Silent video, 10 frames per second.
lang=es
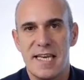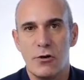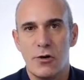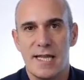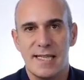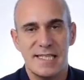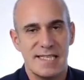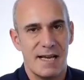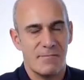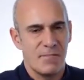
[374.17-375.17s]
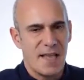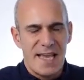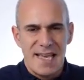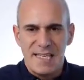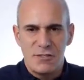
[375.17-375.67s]
Nikola Tesla.
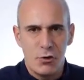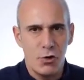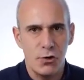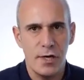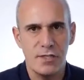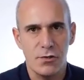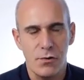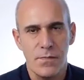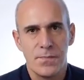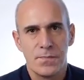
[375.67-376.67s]
Y solo con eso,